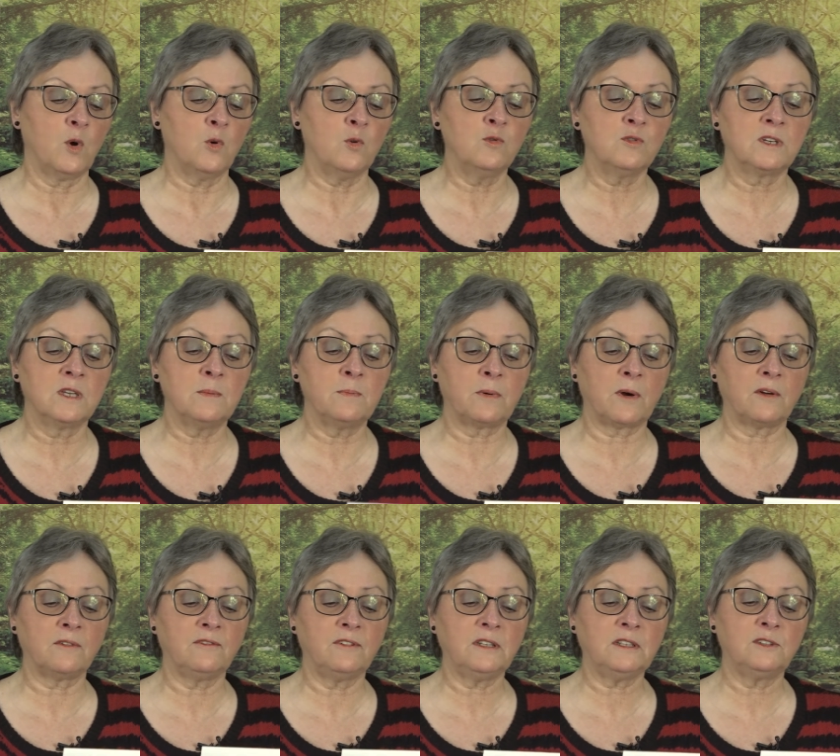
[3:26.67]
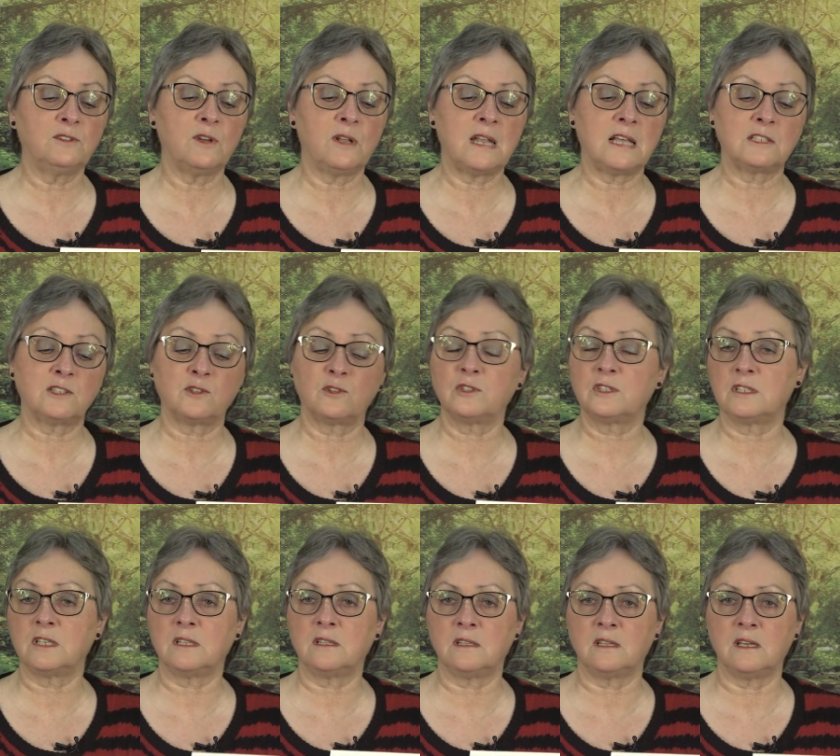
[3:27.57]
ou qui profitent de la
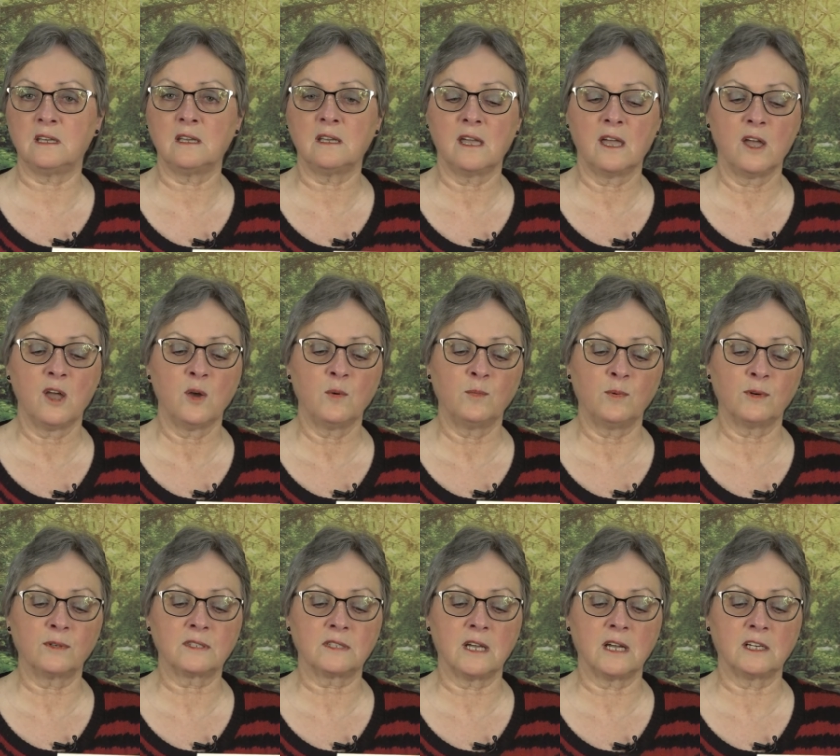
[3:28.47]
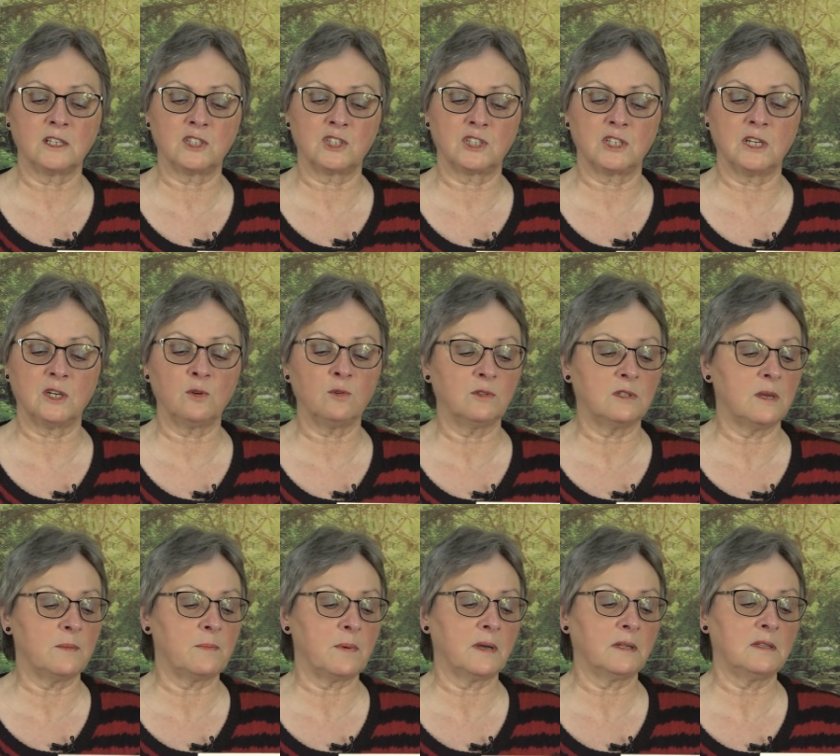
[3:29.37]
société pour s'enrichir aux
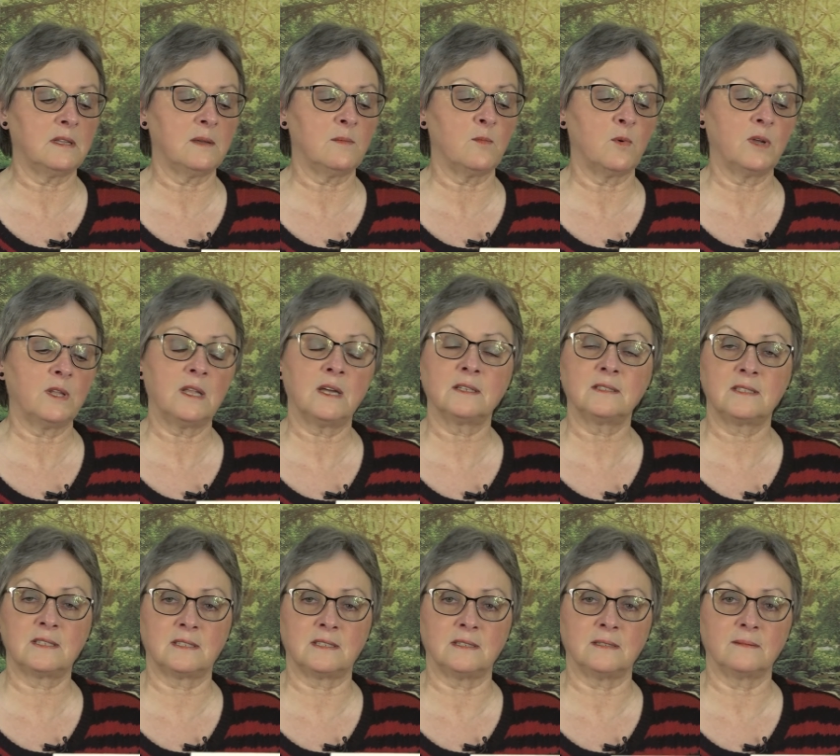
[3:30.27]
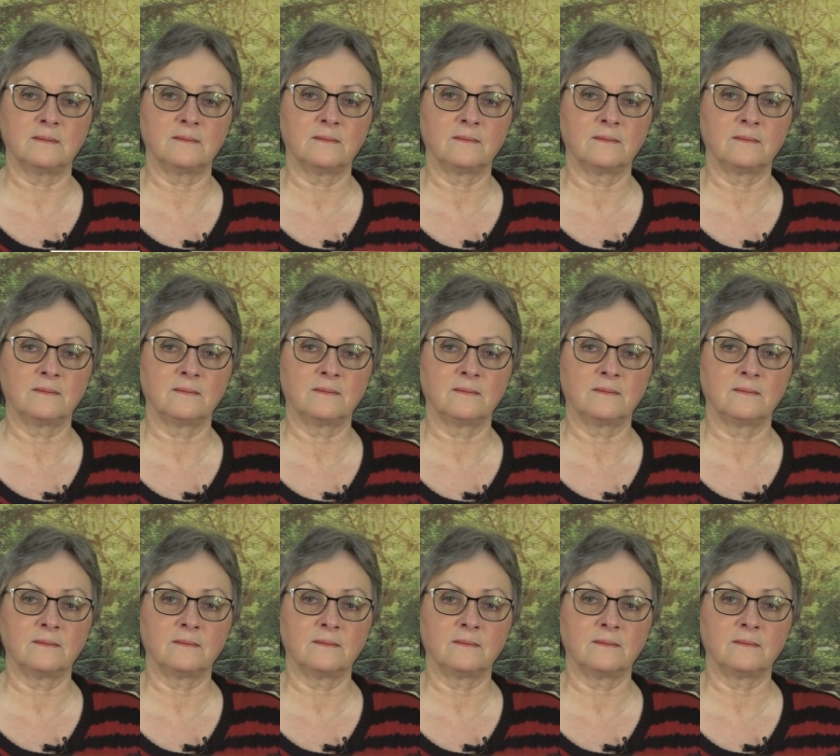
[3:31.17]
dépens des moins nantis.